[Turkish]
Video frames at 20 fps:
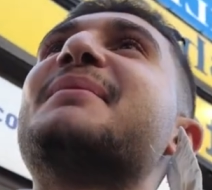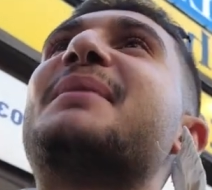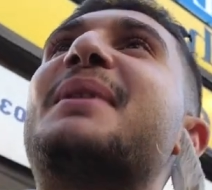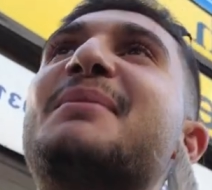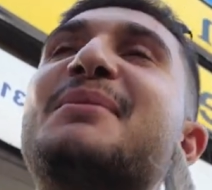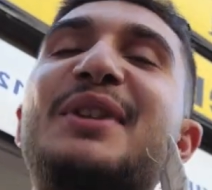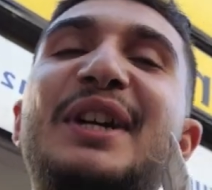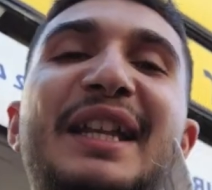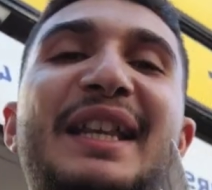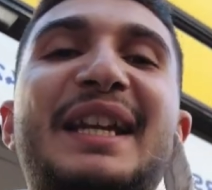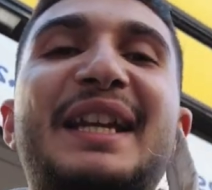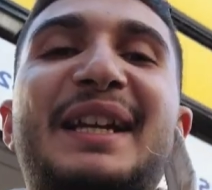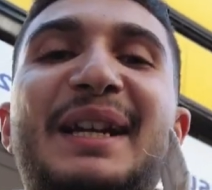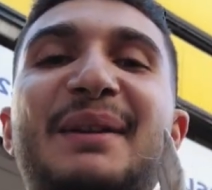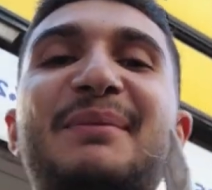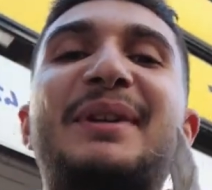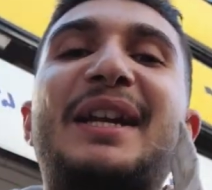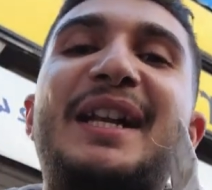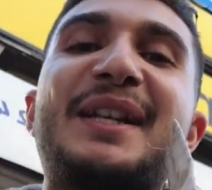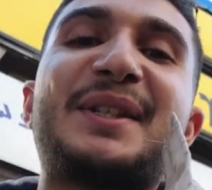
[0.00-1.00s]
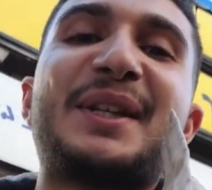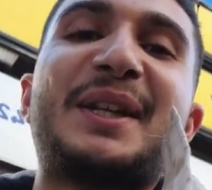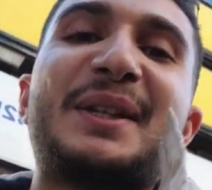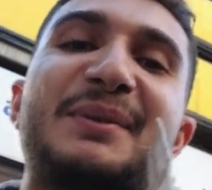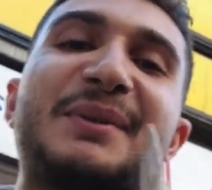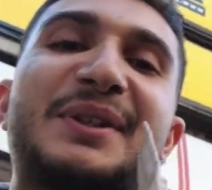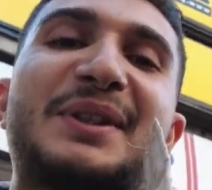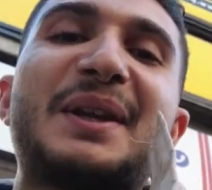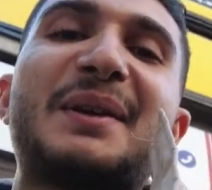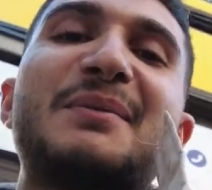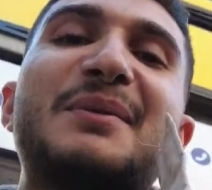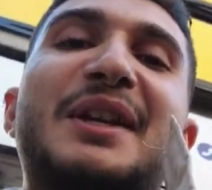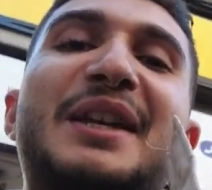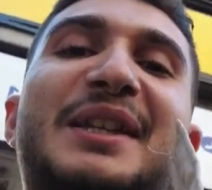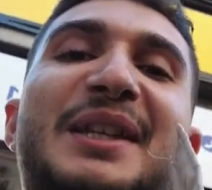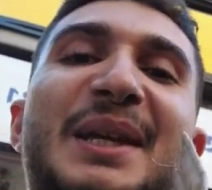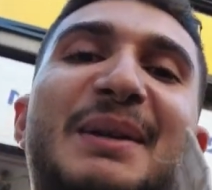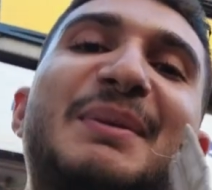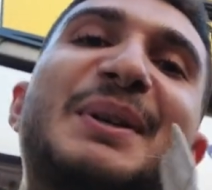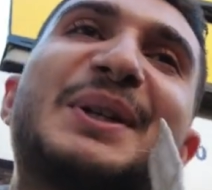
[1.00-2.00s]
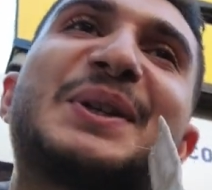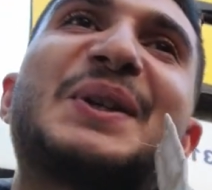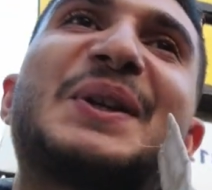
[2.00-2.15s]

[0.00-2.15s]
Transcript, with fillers: Ben bu kadar ikram geleceğini bilsem yemek